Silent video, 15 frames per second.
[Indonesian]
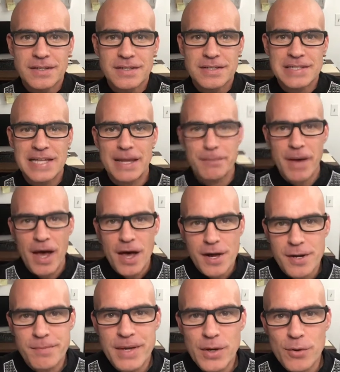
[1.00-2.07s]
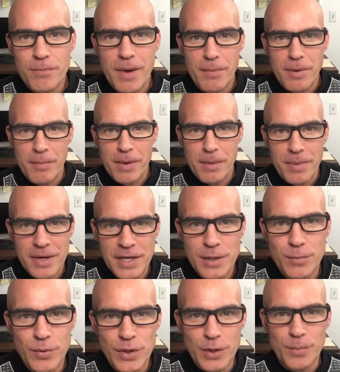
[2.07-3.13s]
Selama hari Minggu, Bapak-Bapak,
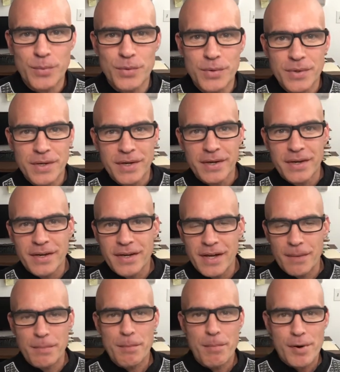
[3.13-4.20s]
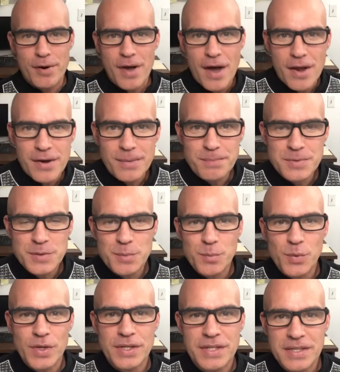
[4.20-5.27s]
Ibu-Ibu, kami berharap
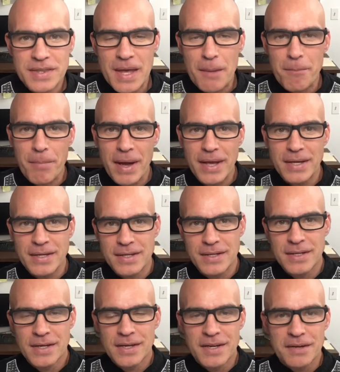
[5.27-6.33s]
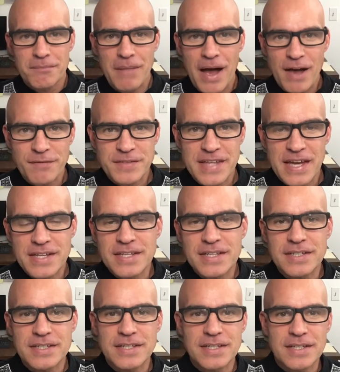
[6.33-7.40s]
semua tetap baik. Maaf tadi
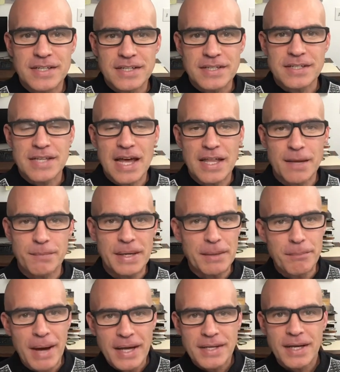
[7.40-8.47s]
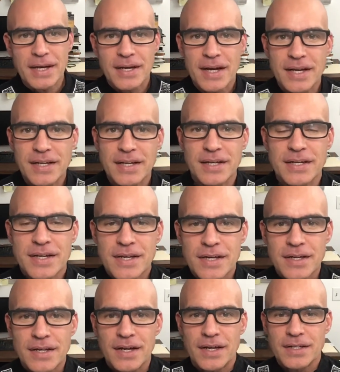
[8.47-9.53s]
di dalam ibadah ada
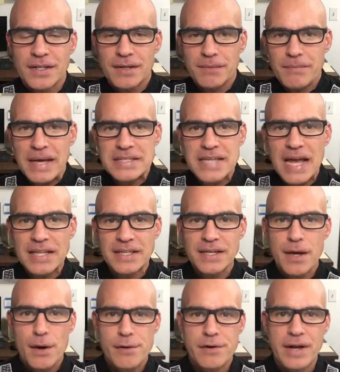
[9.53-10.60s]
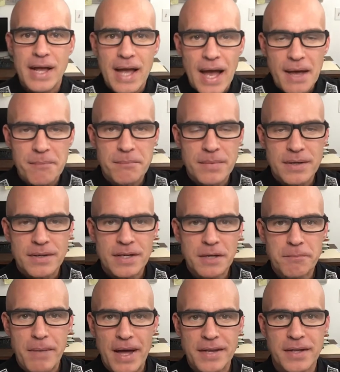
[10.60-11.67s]
ada masalah rekam
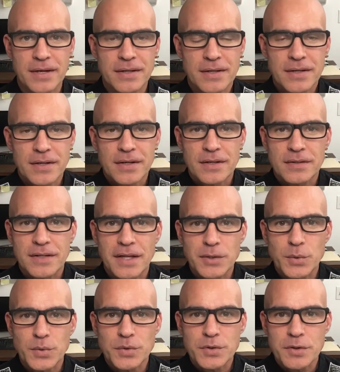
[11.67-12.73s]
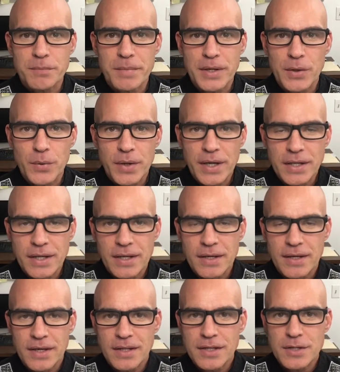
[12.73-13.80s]
ibadah. Lalu untuk minggu ini
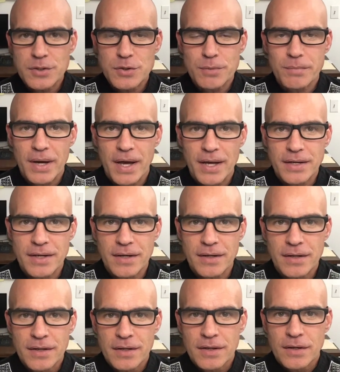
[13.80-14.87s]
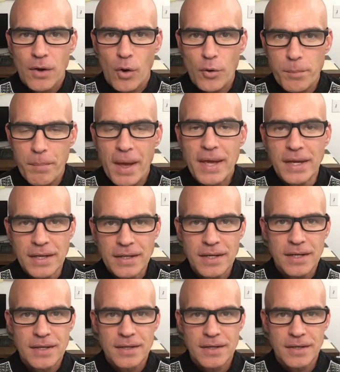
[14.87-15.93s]
kita cuma ada khotbah
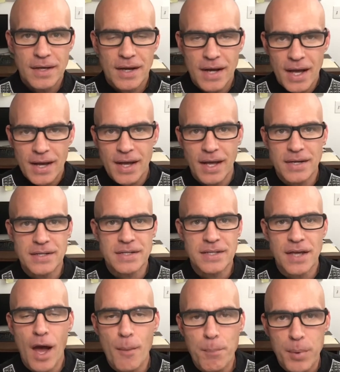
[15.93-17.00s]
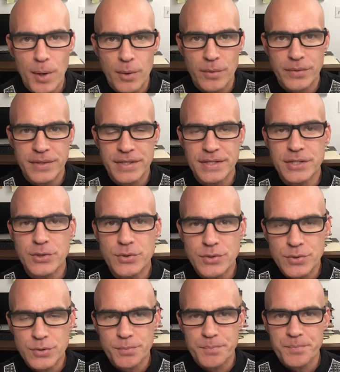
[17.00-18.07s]
ini yang akan diupload di
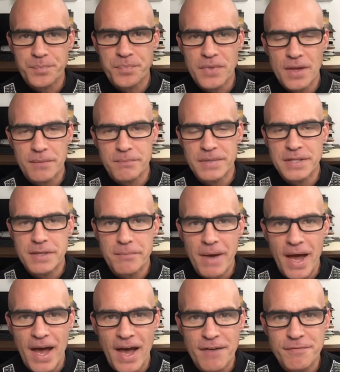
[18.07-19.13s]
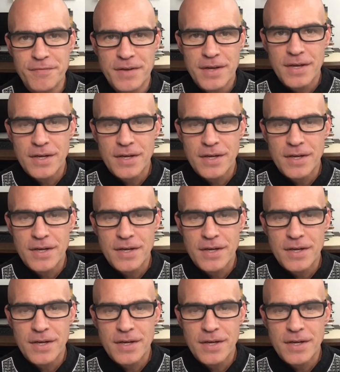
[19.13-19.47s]
YouTube. Minta maaf.